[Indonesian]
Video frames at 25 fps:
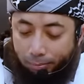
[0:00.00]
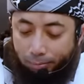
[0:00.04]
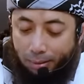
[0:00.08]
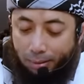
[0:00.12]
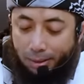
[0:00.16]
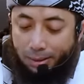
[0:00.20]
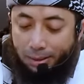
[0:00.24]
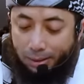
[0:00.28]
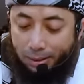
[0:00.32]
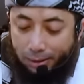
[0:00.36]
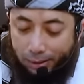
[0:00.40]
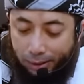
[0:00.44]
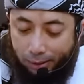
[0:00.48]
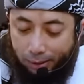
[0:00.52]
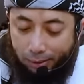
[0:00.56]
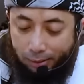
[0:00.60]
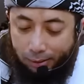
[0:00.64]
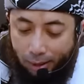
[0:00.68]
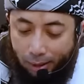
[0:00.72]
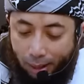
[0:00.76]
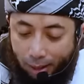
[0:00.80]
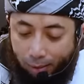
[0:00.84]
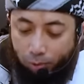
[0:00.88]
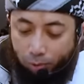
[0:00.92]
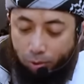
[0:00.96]
masjid
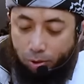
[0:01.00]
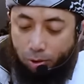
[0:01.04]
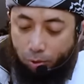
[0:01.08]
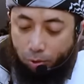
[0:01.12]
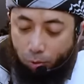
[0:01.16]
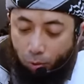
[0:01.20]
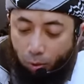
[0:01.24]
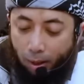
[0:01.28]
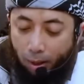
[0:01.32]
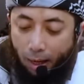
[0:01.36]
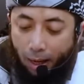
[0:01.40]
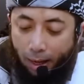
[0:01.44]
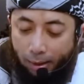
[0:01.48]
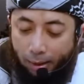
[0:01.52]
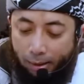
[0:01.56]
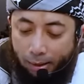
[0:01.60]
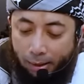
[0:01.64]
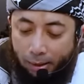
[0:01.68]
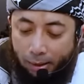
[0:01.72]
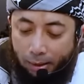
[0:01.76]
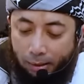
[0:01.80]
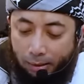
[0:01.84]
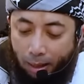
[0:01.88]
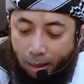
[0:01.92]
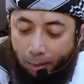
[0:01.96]
atau sekolah
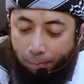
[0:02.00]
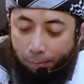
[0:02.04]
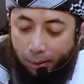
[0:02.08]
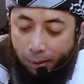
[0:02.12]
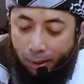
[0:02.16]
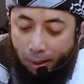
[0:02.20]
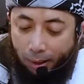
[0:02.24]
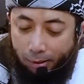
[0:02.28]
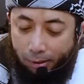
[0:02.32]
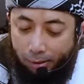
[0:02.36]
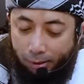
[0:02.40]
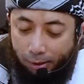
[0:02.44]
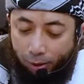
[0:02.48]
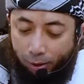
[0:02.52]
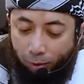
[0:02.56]
Tapi hal